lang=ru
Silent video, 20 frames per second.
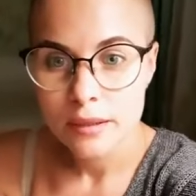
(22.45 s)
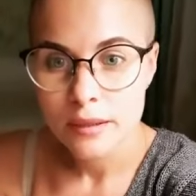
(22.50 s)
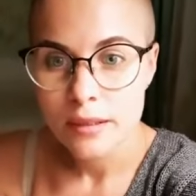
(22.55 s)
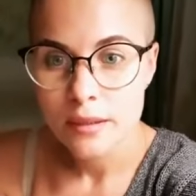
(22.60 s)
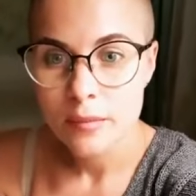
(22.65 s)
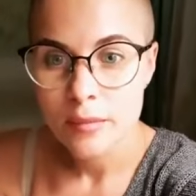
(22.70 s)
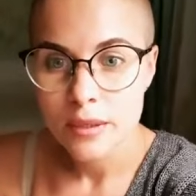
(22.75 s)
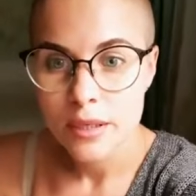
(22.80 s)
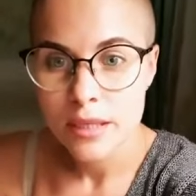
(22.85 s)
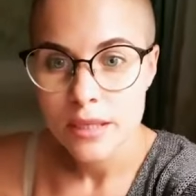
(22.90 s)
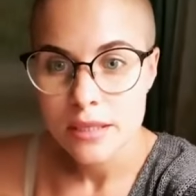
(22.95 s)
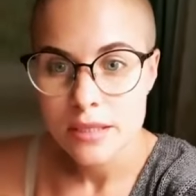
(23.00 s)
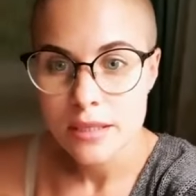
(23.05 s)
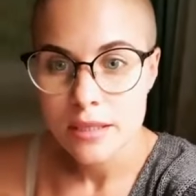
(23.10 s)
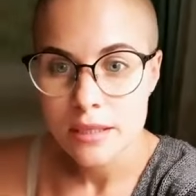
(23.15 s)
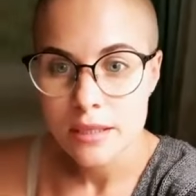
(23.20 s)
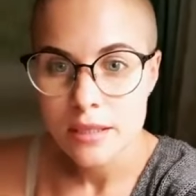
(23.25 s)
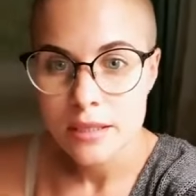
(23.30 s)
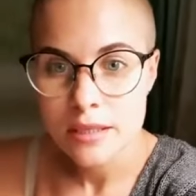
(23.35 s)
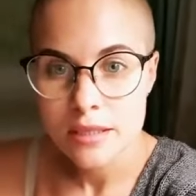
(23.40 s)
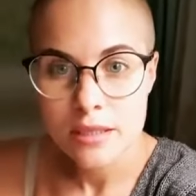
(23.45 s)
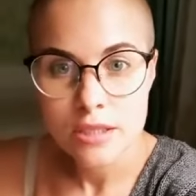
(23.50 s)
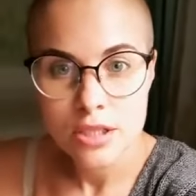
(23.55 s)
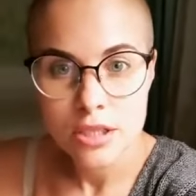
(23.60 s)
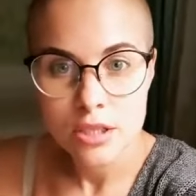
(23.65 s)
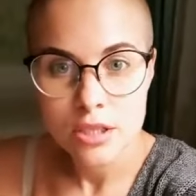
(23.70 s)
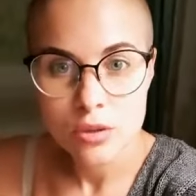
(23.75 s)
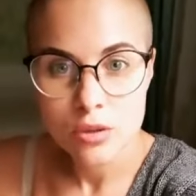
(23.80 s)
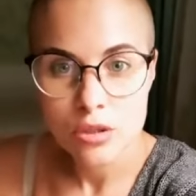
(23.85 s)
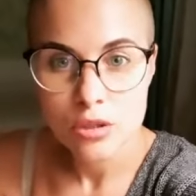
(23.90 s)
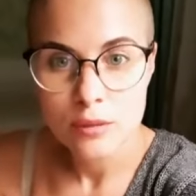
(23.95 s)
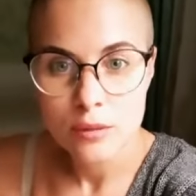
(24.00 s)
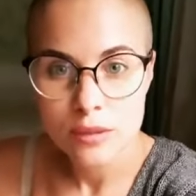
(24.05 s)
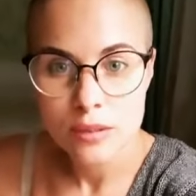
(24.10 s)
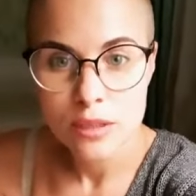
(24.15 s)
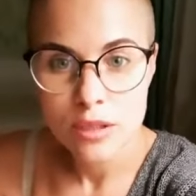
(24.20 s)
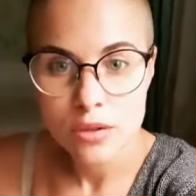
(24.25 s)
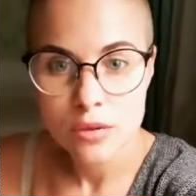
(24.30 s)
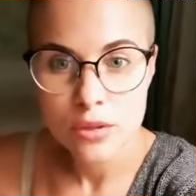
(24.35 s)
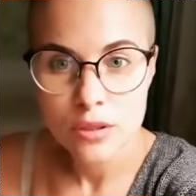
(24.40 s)
Депрессия, я сейчас тоже вам
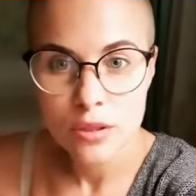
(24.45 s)
расскажу.